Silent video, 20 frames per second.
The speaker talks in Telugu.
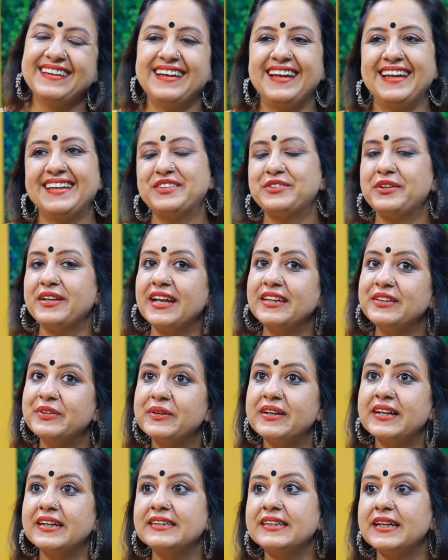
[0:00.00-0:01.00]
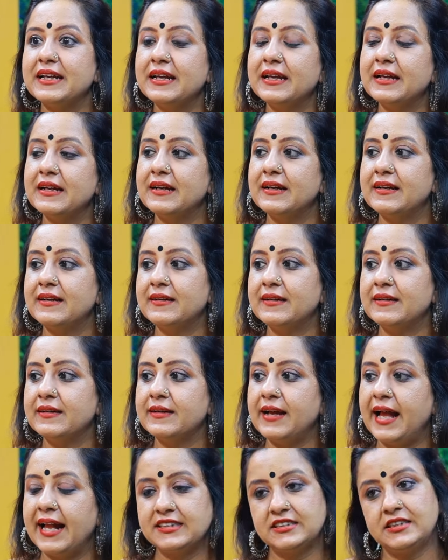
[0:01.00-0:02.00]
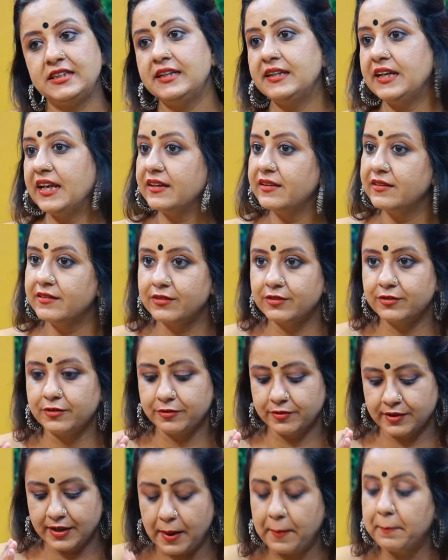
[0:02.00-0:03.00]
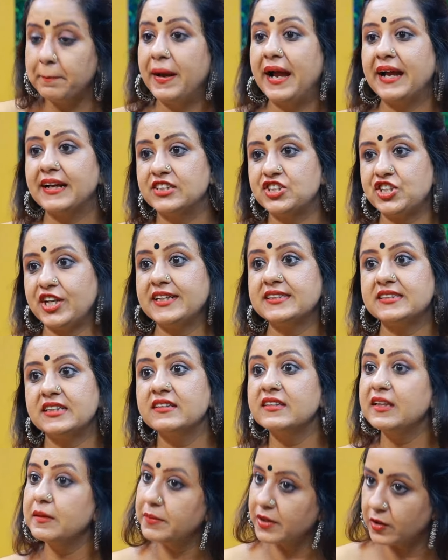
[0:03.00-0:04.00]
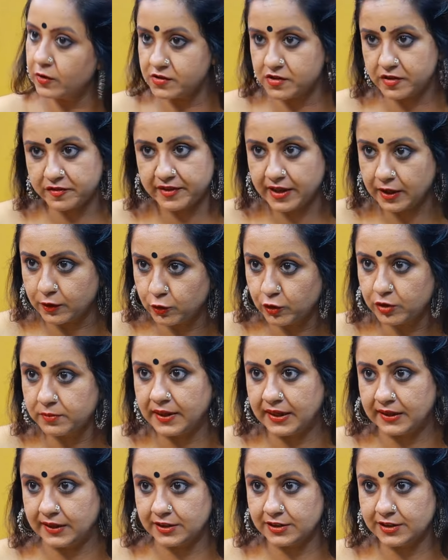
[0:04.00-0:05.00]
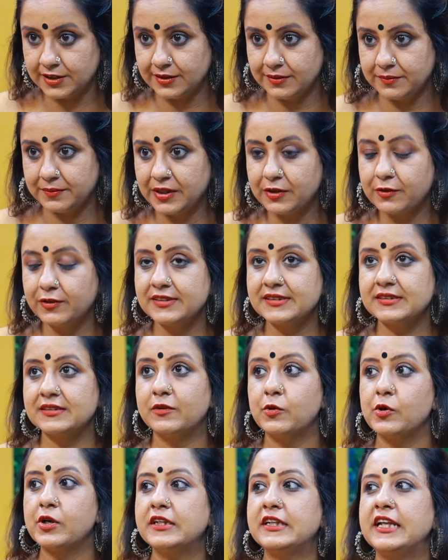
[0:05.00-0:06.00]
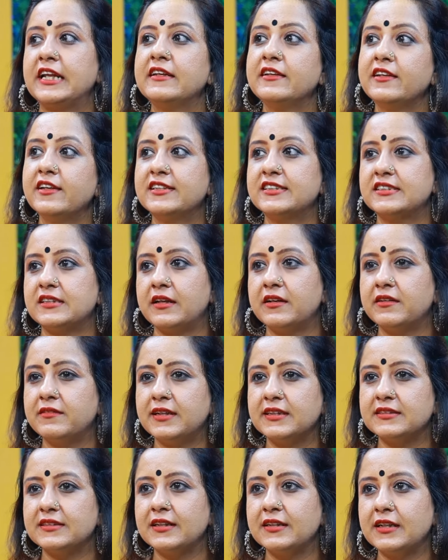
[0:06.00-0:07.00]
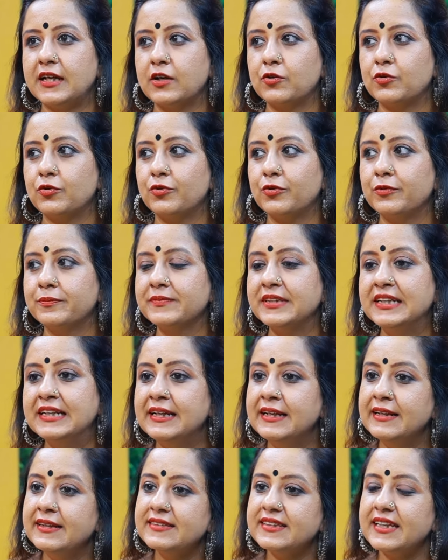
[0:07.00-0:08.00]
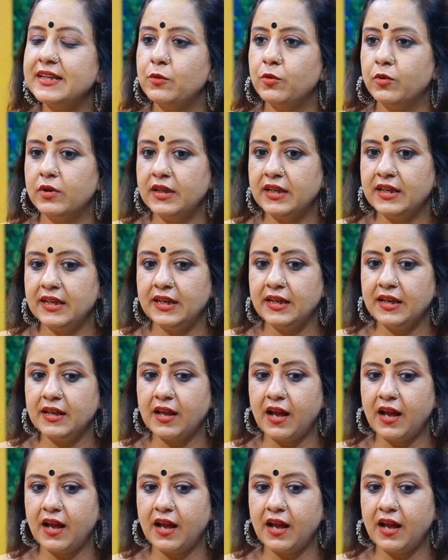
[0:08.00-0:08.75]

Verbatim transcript: లేదు ఎందుకంటే యాక్చువల్లీ నేను కమ్బ్యాక్ చేసింది బికాస్ ఆఫ్ అకుల్ బాలాజీ బికాజ్ ఒక టెన్ ఇయర్స్ తర్వాత నాకు సి ఈ